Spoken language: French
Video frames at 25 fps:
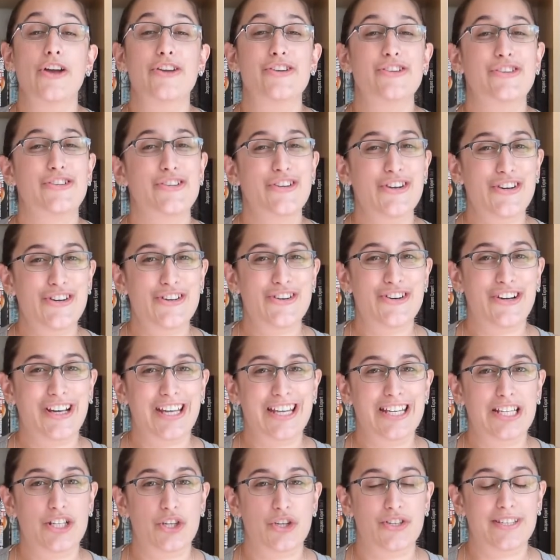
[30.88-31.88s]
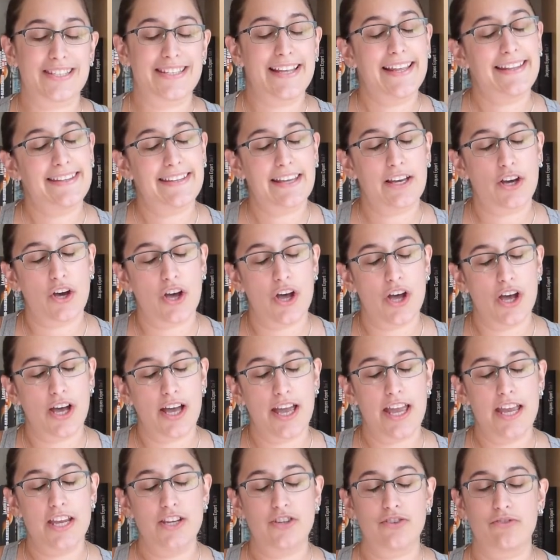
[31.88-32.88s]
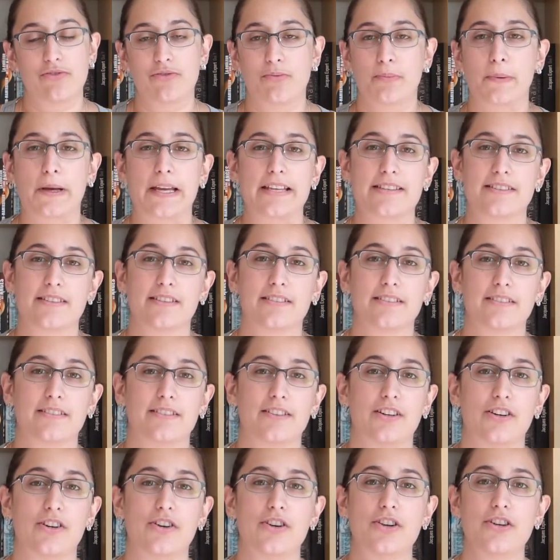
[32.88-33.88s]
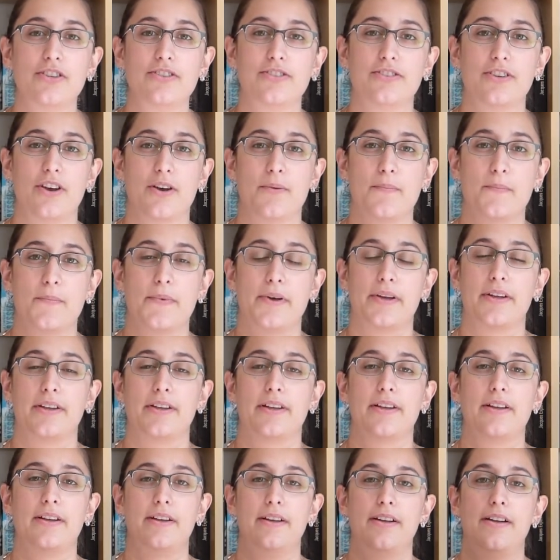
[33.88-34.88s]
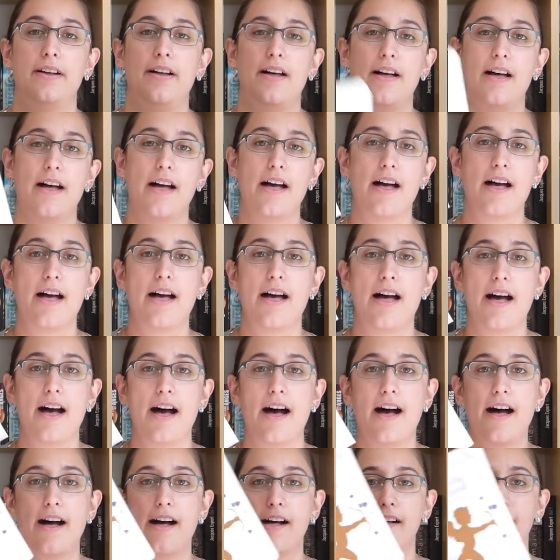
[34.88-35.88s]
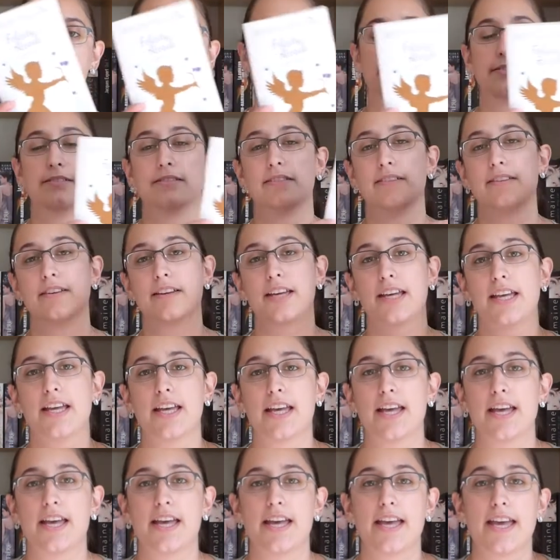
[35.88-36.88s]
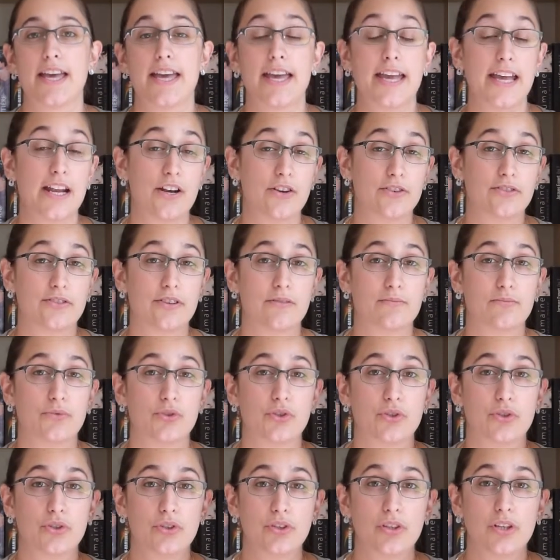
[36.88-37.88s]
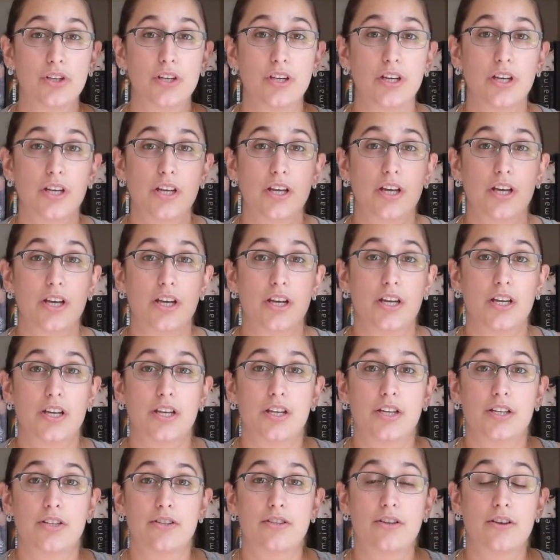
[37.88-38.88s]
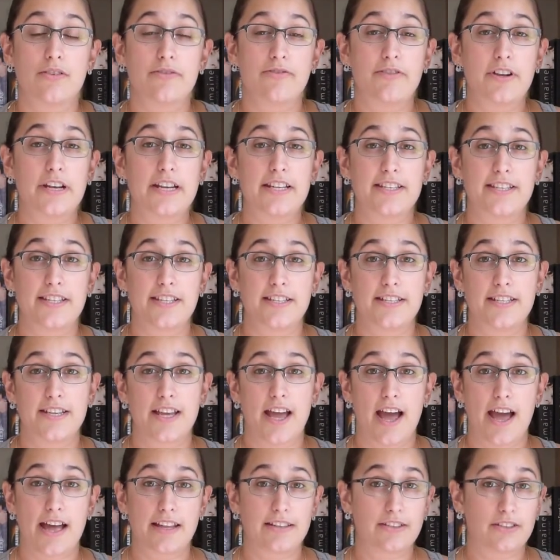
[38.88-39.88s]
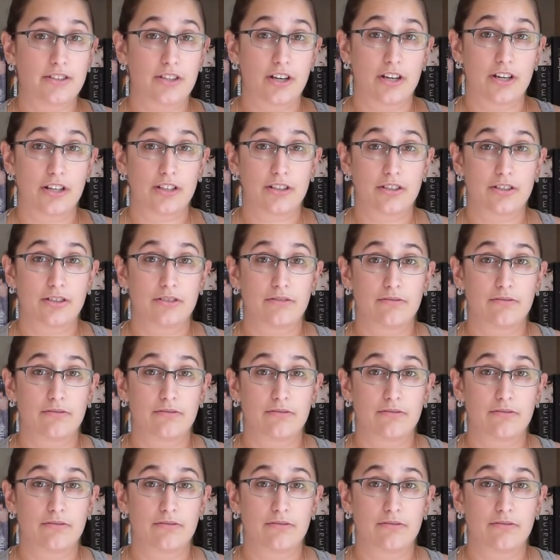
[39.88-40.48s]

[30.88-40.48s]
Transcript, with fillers: Je corrige cette erreur et je vous présente le tome 1 et le tome 2 de Felicity Hadcock